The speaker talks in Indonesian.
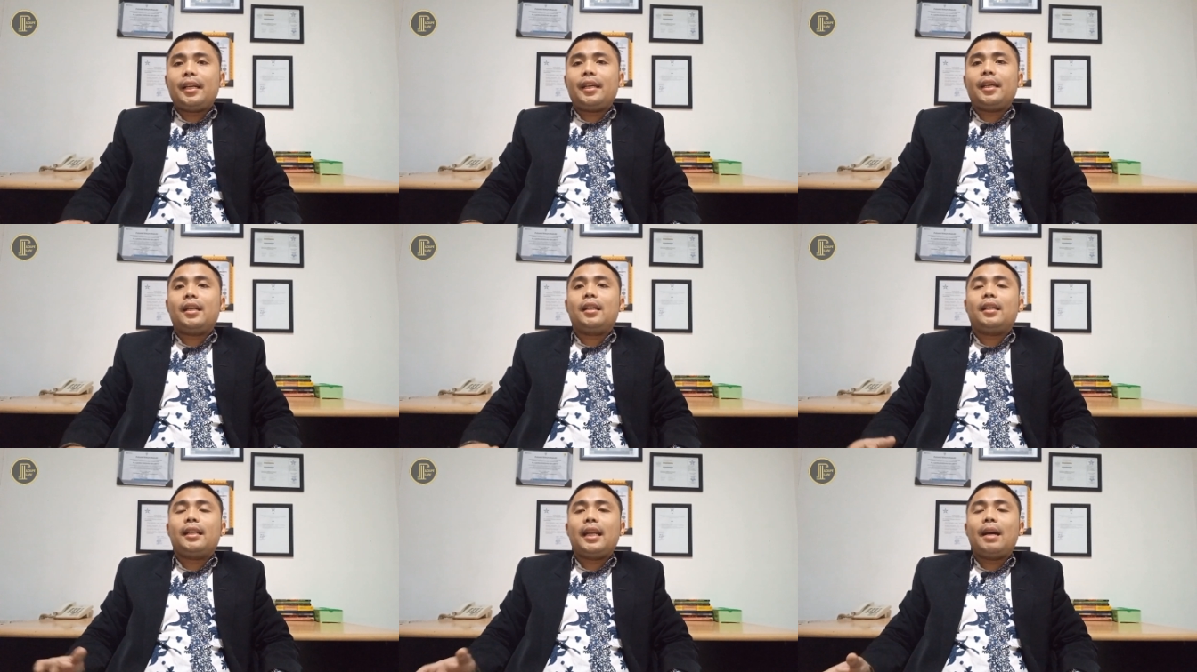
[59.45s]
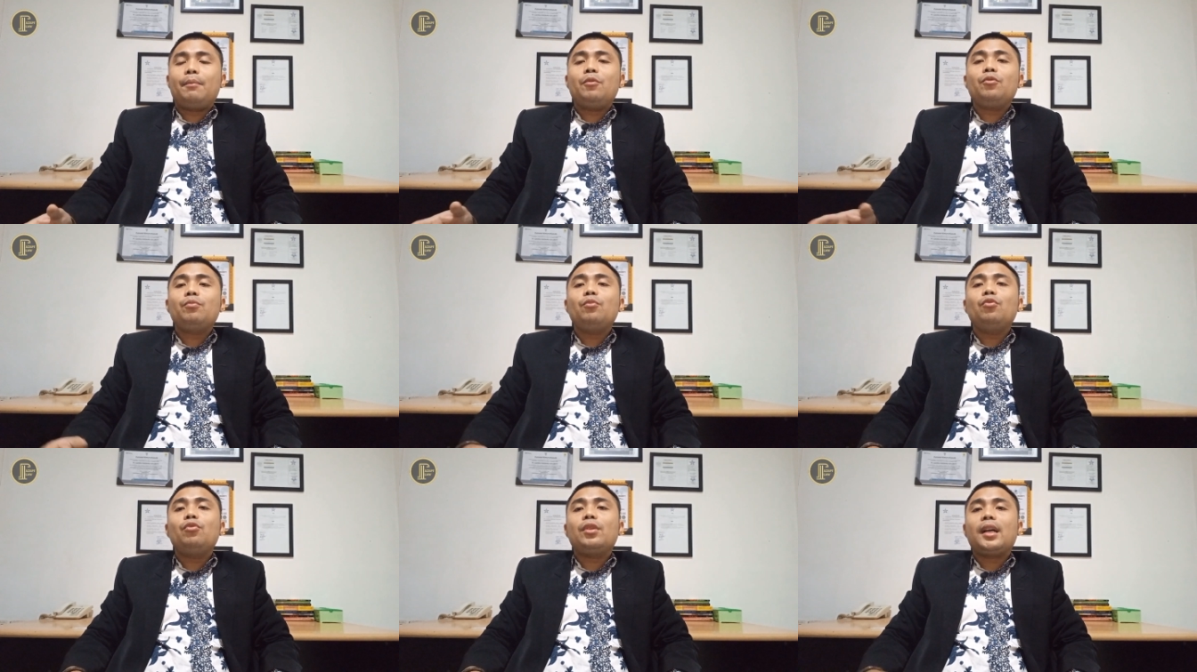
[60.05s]
ya,
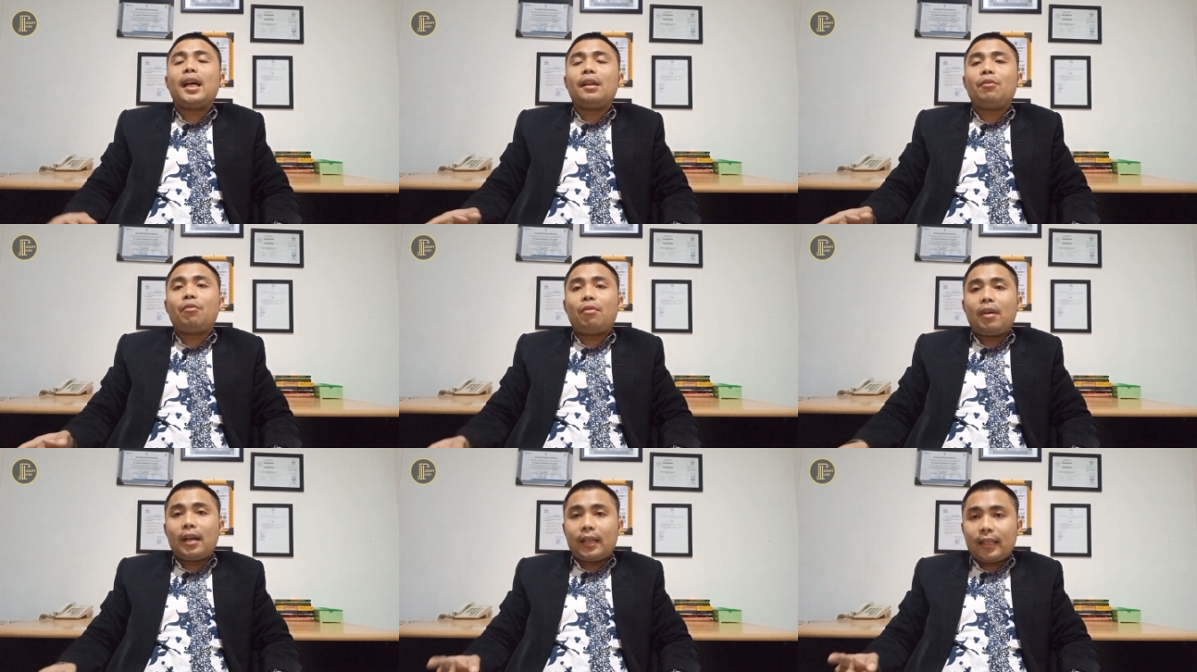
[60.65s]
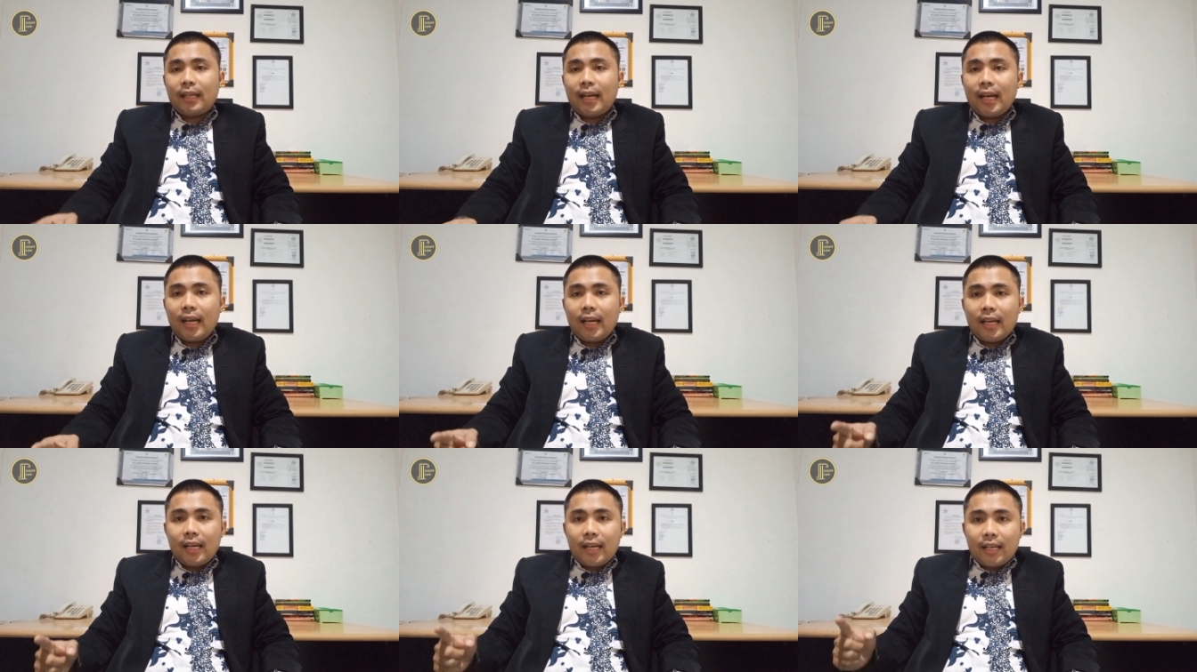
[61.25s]
namun bukan
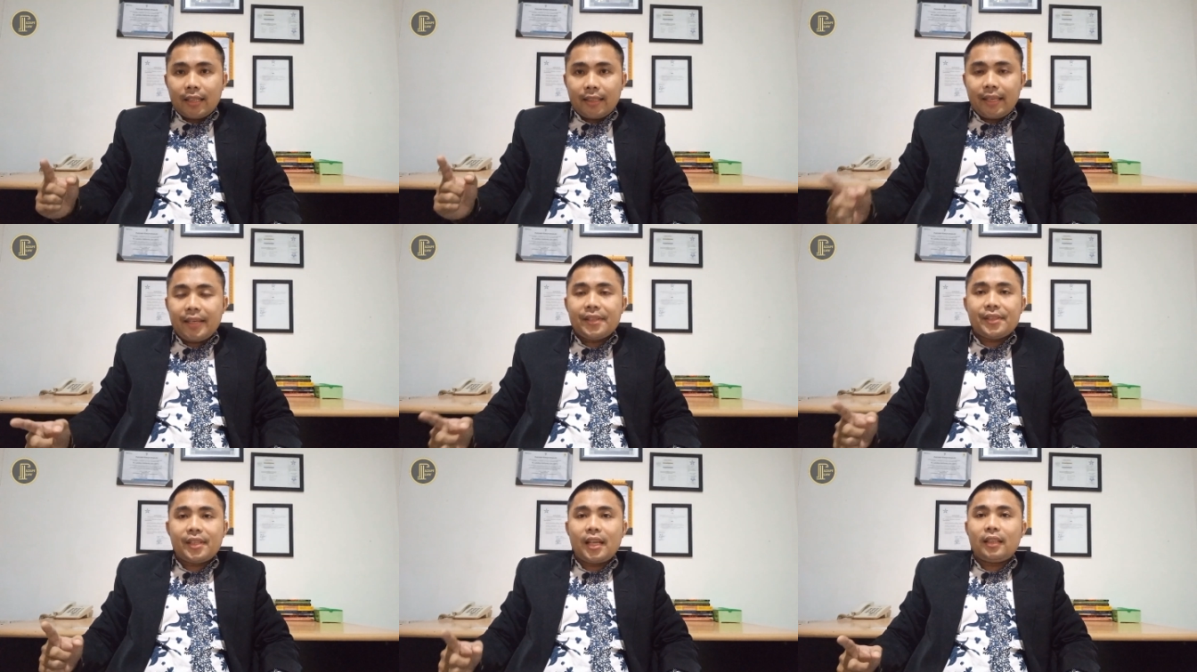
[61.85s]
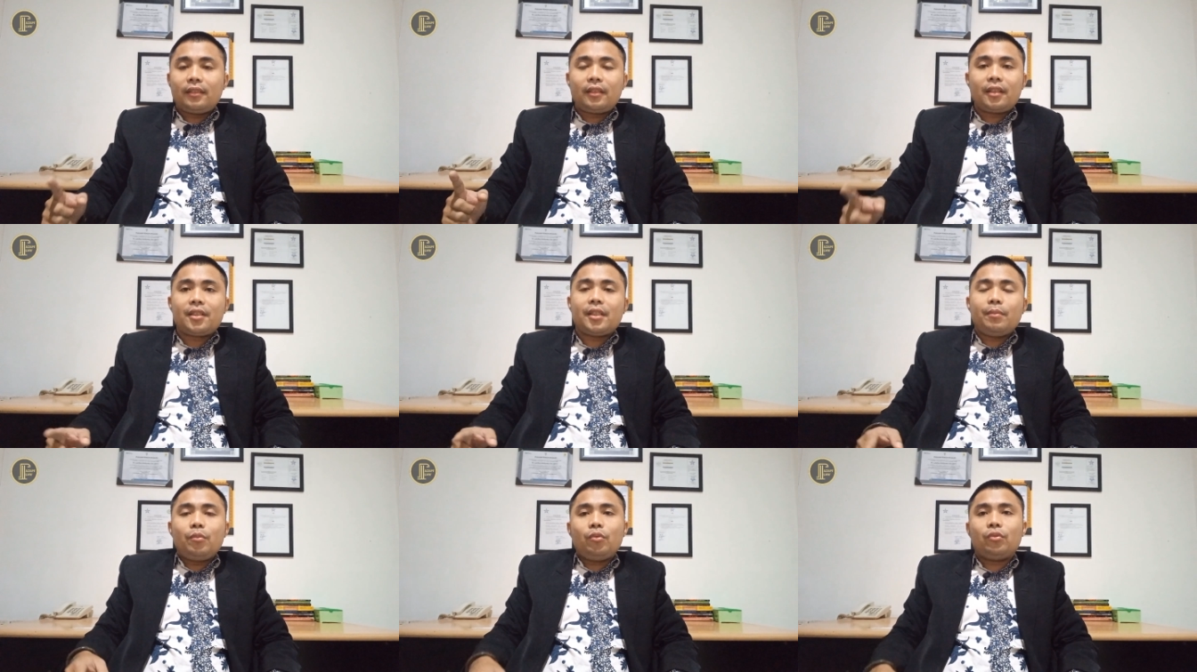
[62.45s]
warga desa
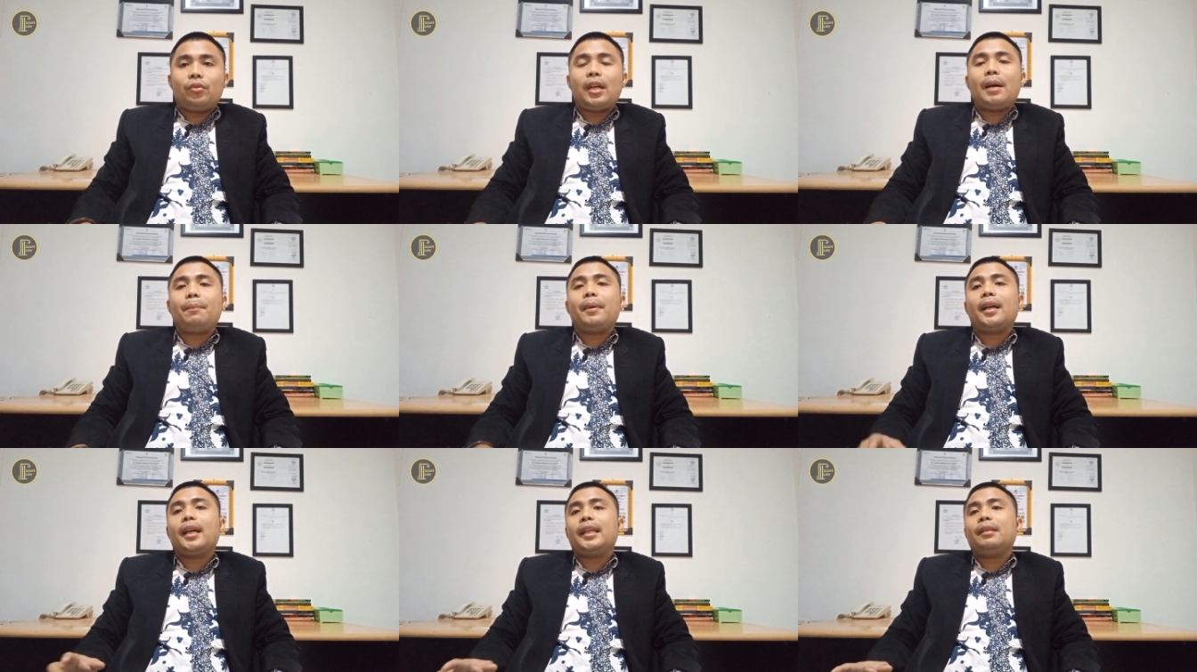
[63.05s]
tersebut, apakah